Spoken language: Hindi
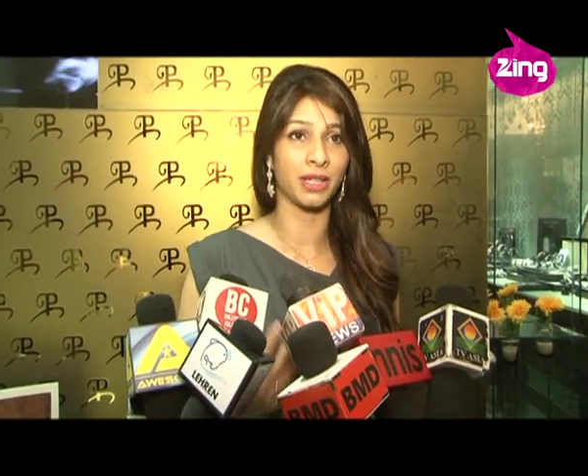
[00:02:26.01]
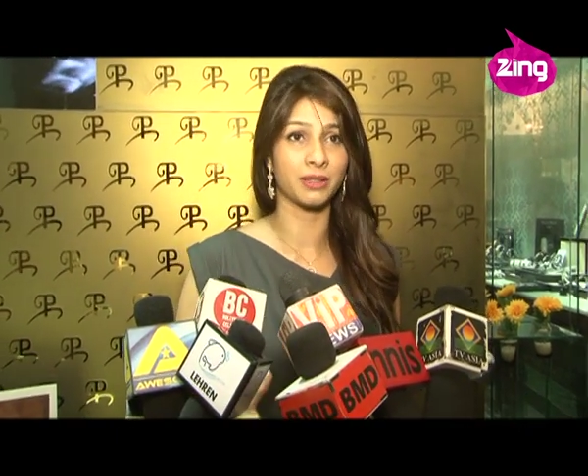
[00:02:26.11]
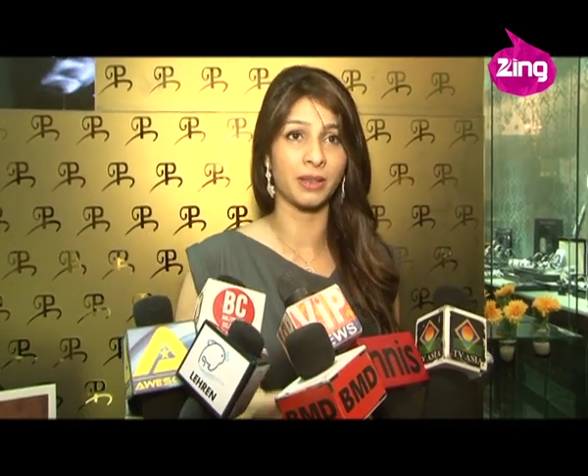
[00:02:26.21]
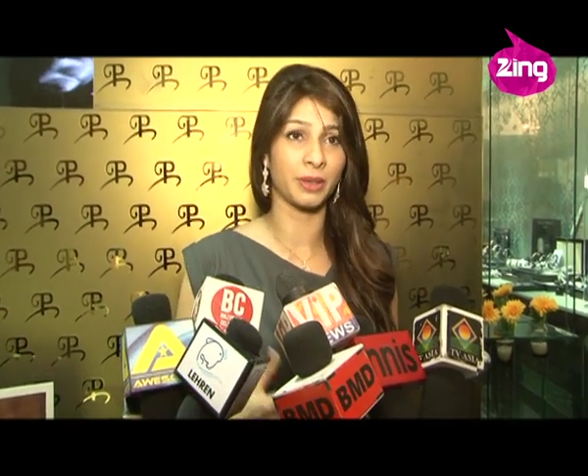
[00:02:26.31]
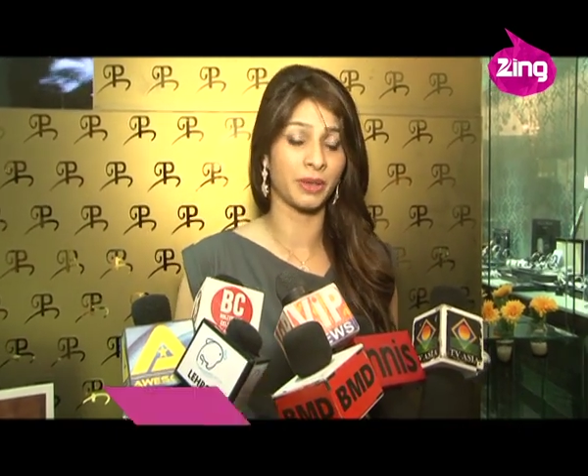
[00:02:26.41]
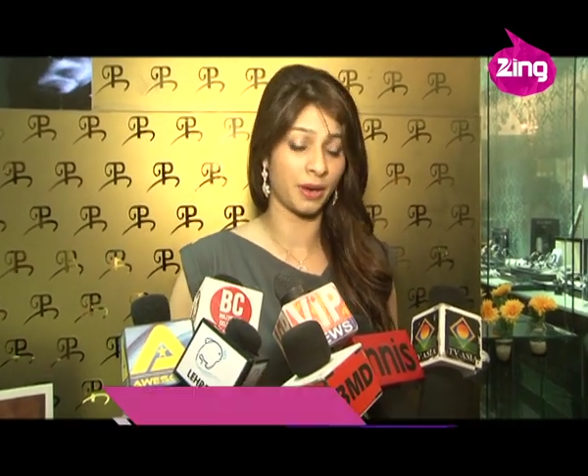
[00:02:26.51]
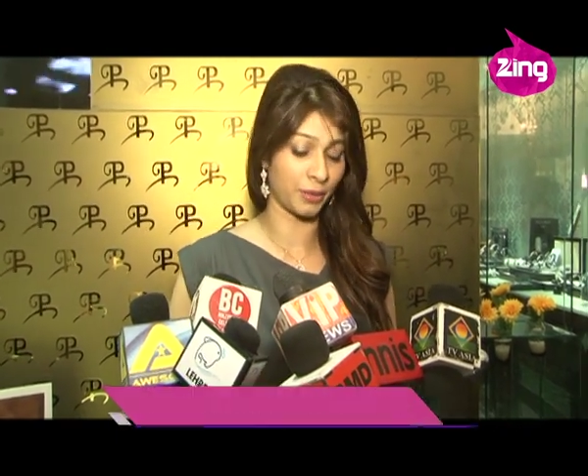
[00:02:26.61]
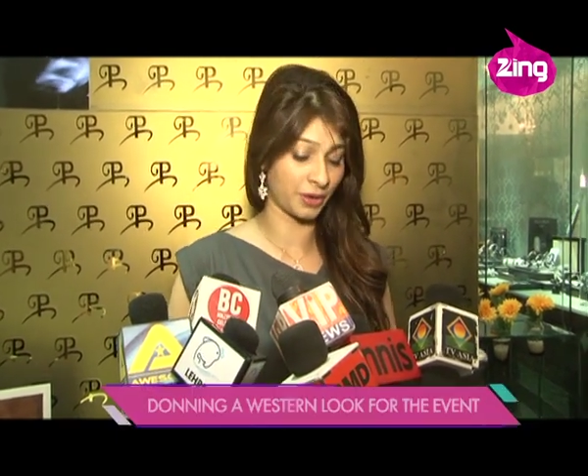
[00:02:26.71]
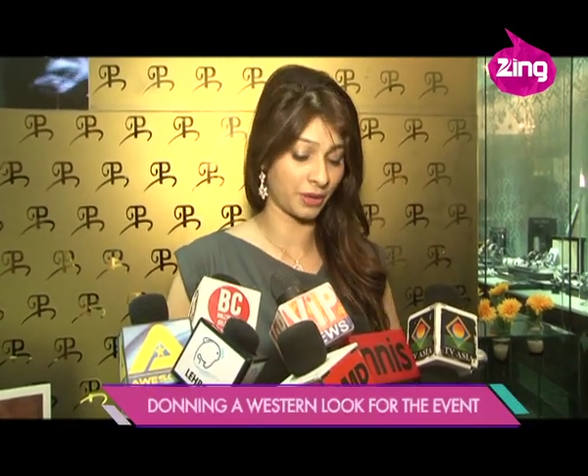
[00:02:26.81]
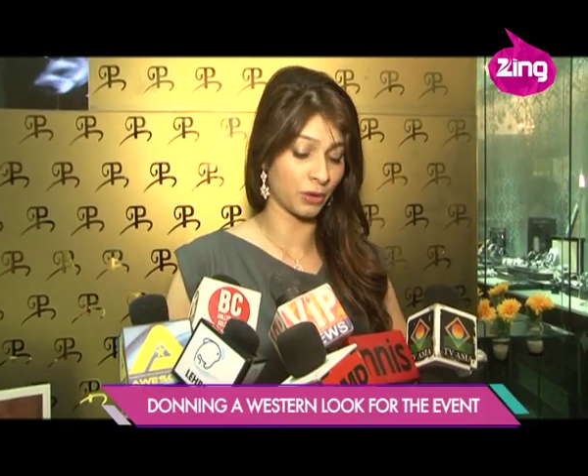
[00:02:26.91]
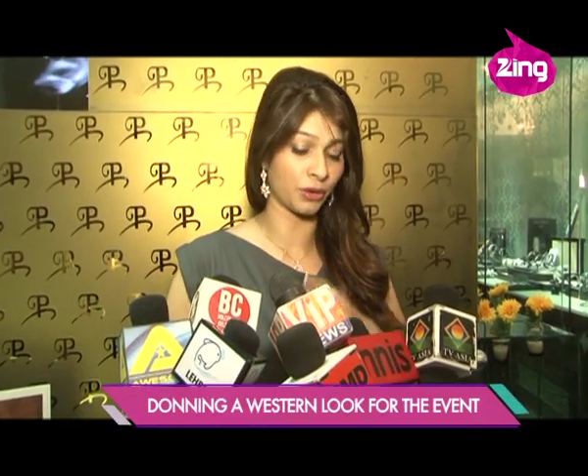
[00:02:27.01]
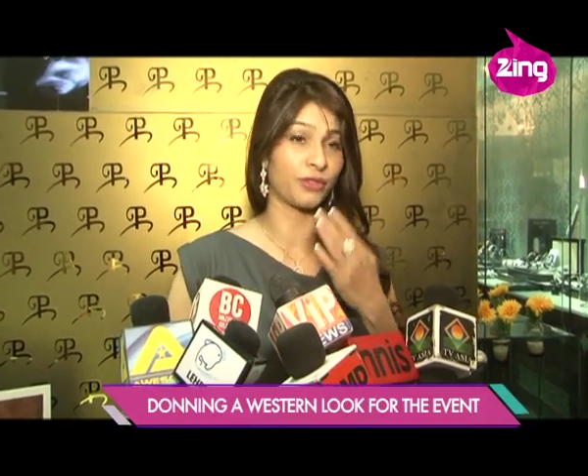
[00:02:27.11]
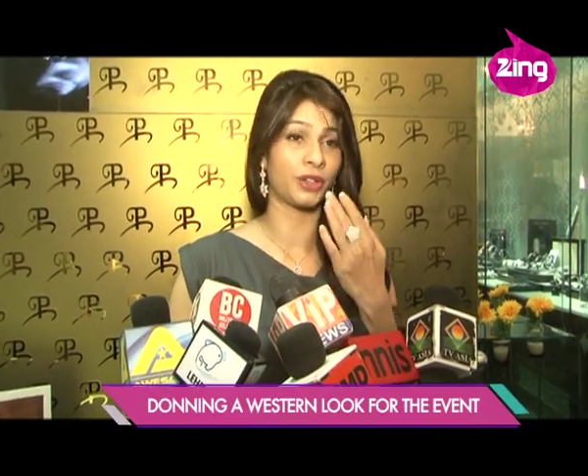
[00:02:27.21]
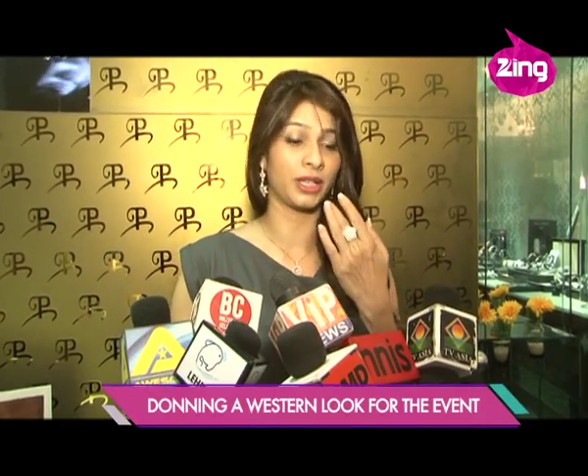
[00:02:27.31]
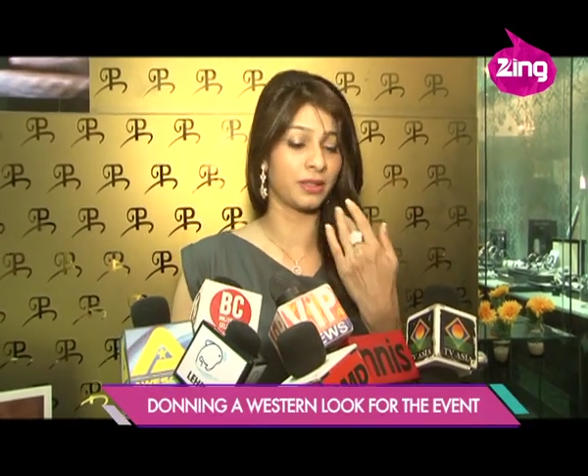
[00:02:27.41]
रिंग्स आई वेयर अ लॉट
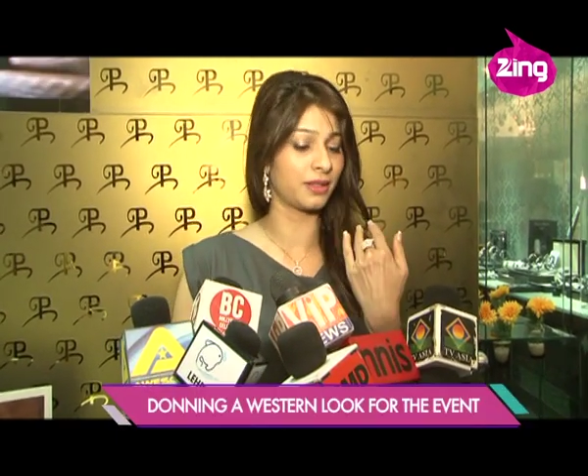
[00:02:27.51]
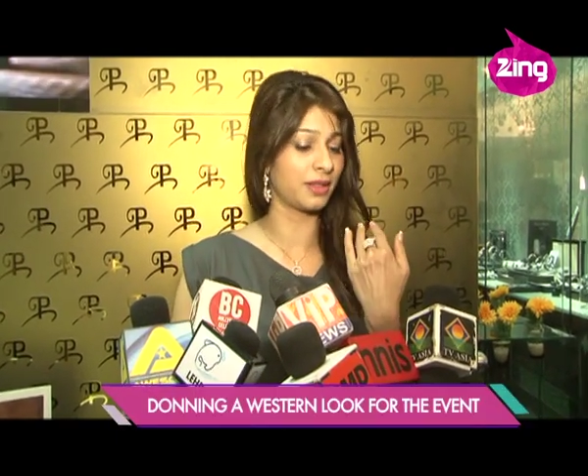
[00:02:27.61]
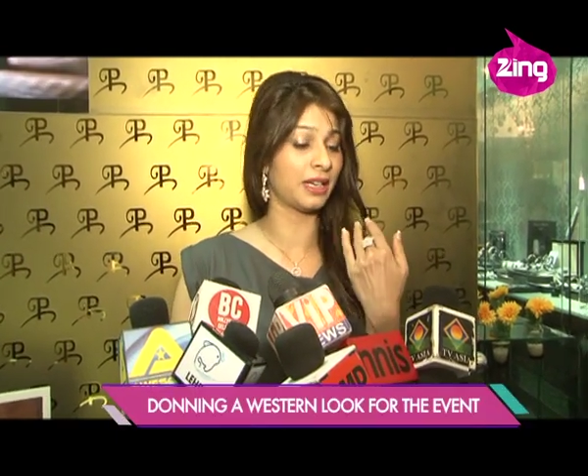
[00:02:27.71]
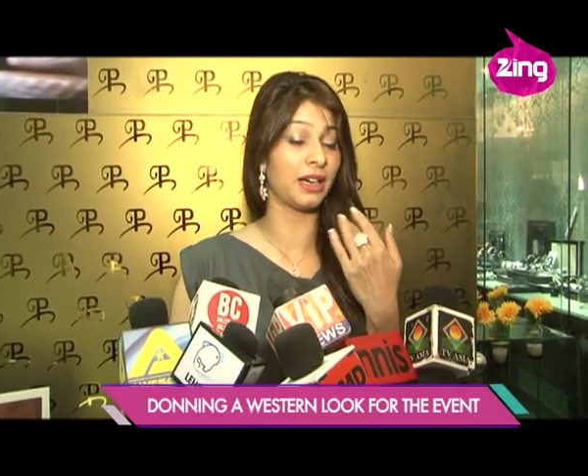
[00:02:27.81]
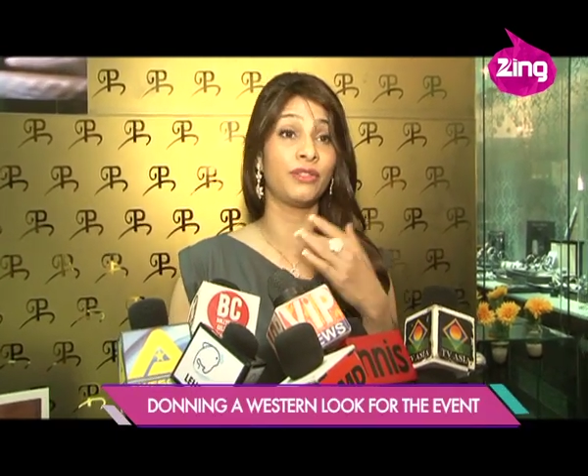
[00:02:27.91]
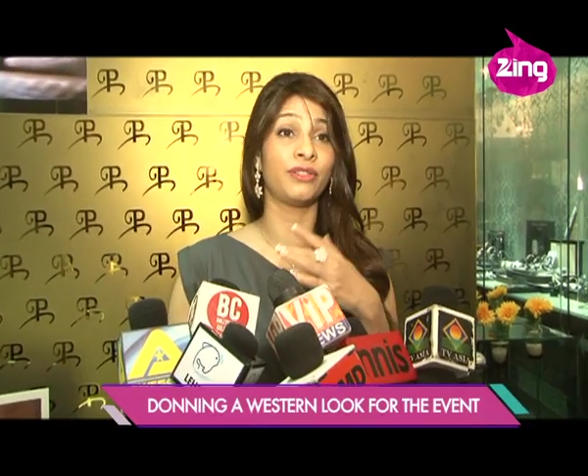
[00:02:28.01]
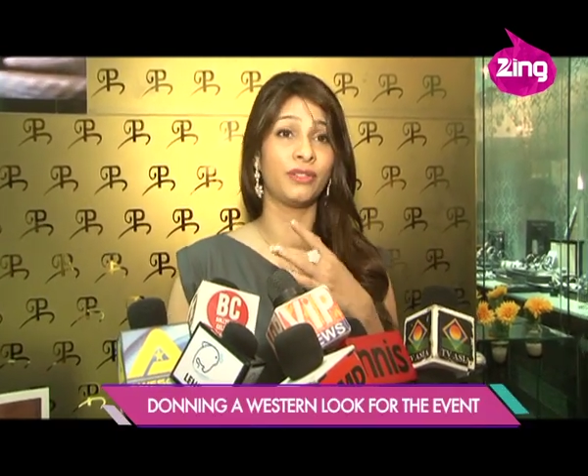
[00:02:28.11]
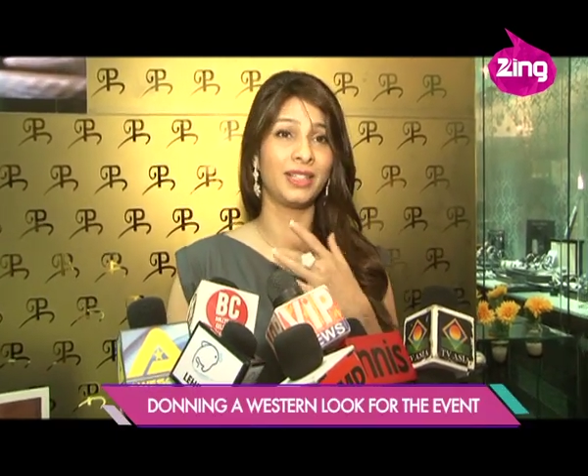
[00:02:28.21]
ऑफ रिंग्स एंड आई लव